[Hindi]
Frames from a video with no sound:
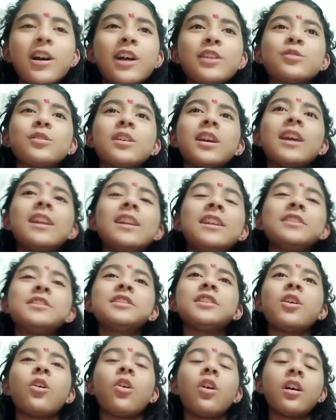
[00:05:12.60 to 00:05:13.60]
आ चुके हैं
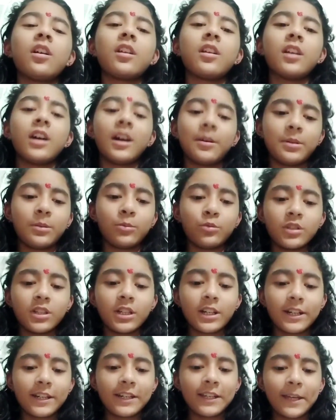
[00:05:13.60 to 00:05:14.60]
नीचे और अभी मुझे
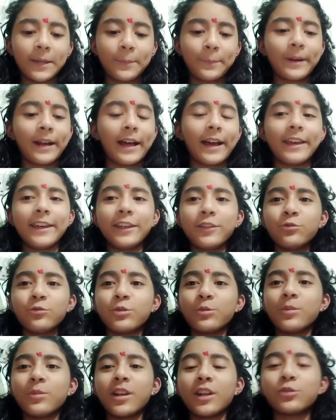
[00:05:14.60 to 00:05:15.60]
करनी है पढ़ाई
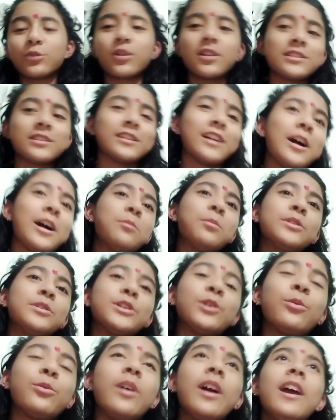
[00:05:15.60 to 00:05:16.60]
क्योंकि मेरा थोड़ा सा काम
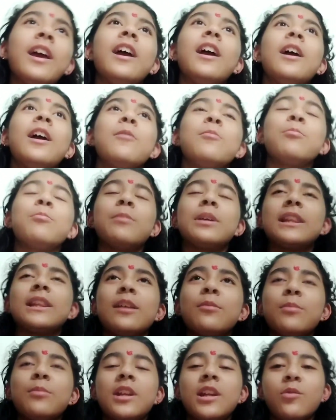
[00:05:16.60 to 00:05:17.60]
बचा हुआ है
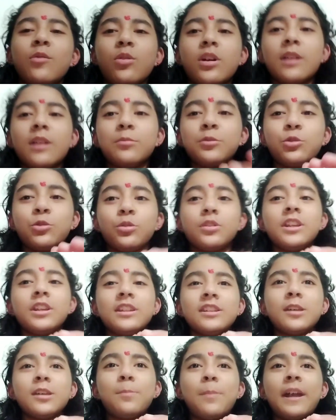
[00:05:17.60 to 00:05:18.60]
मतलब मेरा वो काम दो
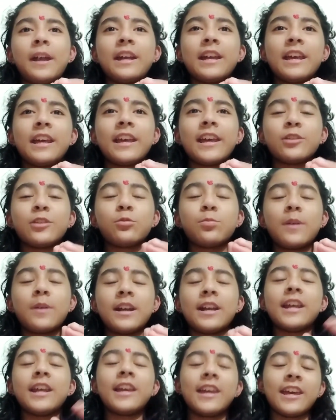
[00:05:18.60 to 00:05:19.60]
दिन से पेंडिंग है तो
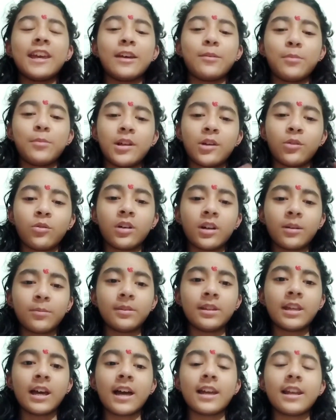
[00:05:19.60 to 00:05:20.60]
पेंडिंग ही है मेरे को अब
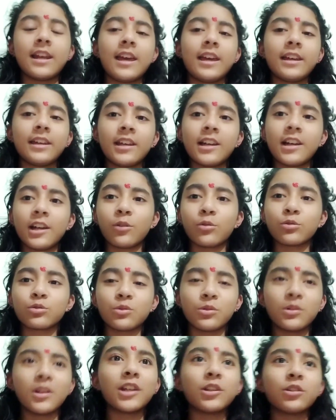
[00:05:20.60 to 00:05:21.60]
ध्यान आया कि कल को
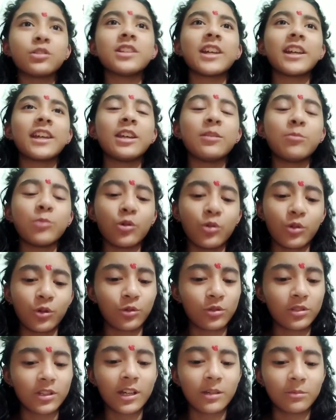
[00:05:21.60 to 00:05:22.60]
स्कूल है तो चेकिंग भी होनी है
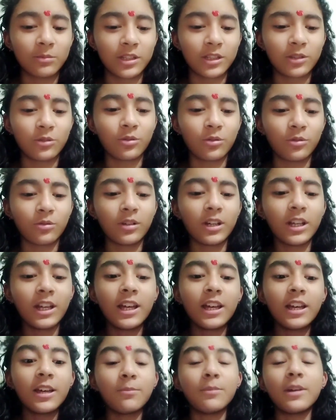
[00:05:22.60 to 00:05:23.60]
उस काम की तो
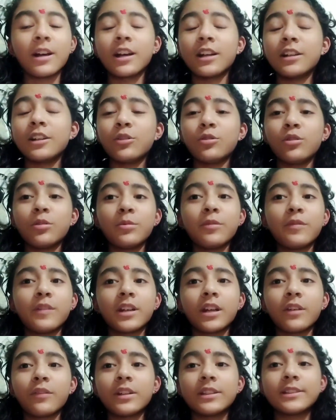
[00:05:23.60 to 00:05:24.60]
मैं कर देती हूँ अभी
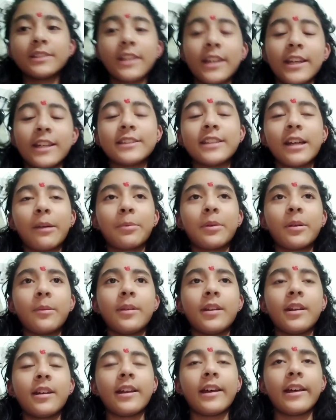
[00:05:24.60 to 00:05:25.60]
फटाफट से एक चैप्टर
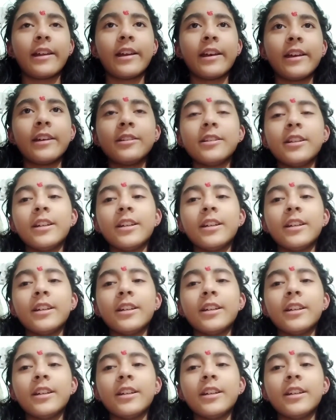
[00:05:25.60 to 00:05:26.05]
मेरा रह रहा है